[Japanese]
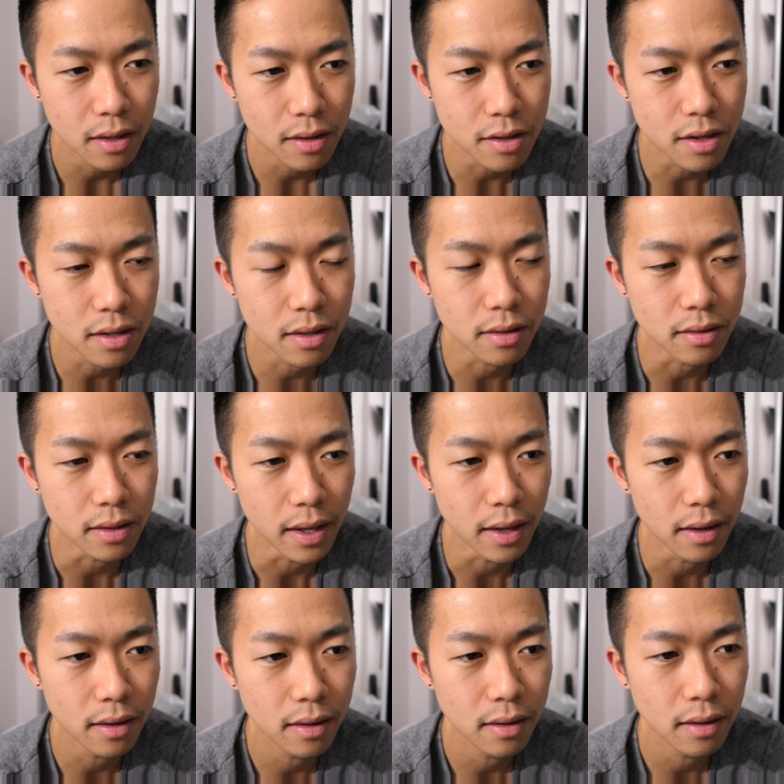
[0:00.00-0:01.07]
ジーンズ
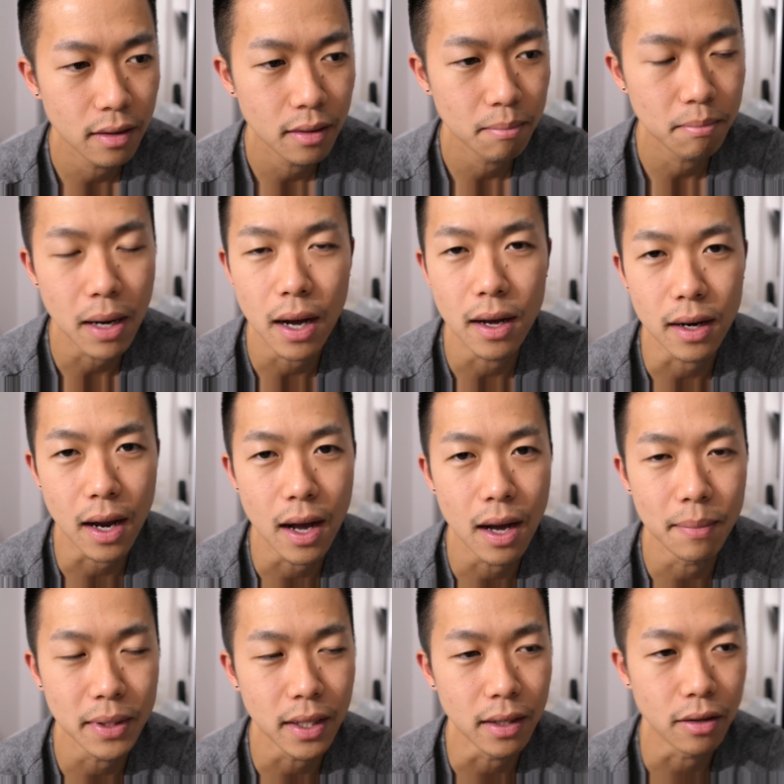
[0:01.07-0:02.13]
で
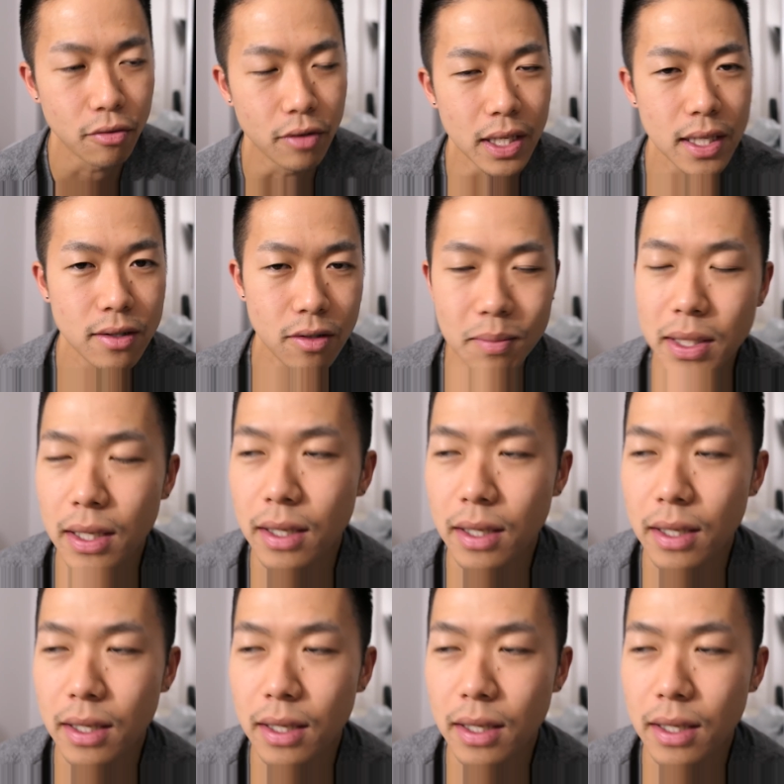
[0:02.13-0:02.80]
パーカーみたいなフリースみ